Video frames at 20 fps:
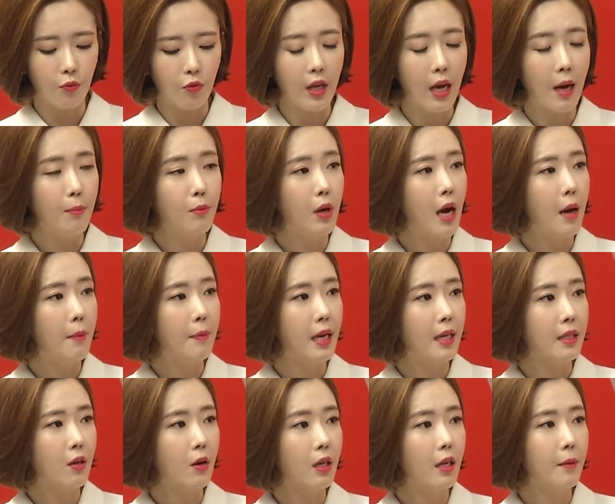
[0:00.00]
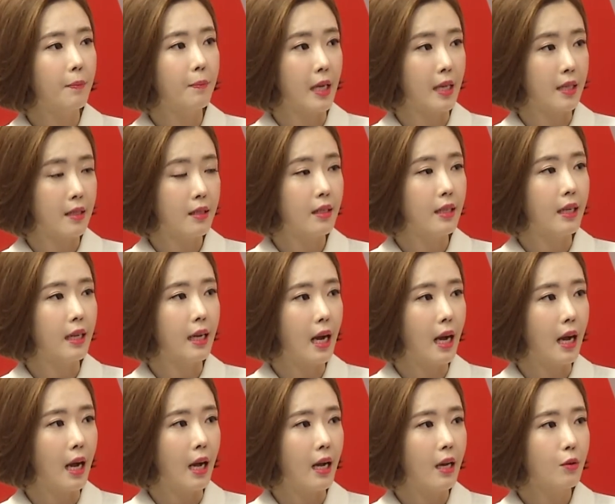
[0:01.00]
위안부 합의가
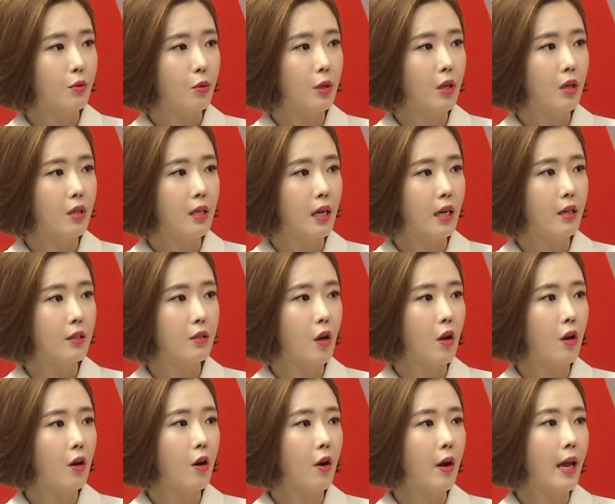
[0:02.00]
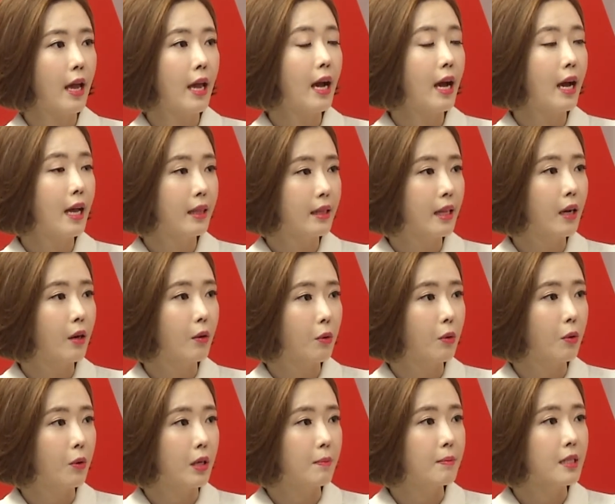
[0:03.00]
성립됐으니까 소녀상을 철거해야
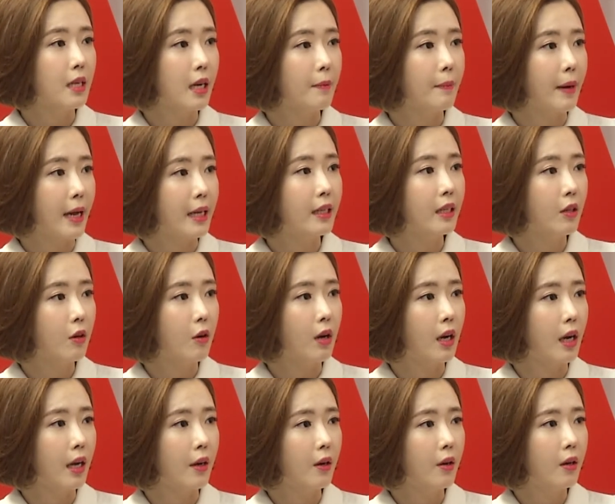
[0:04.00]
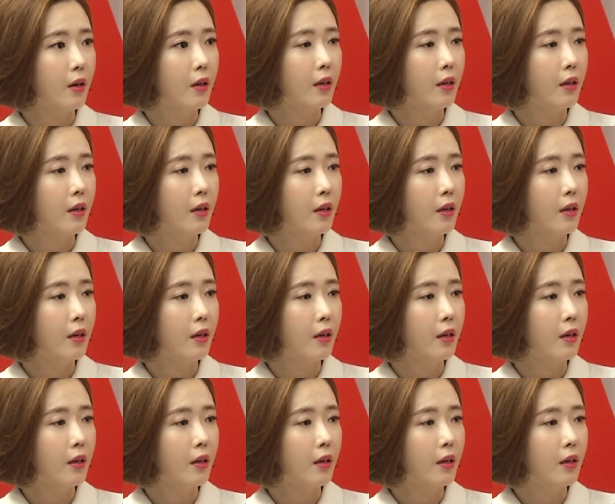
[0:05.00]
한다고 입장을 밝힌 건가요?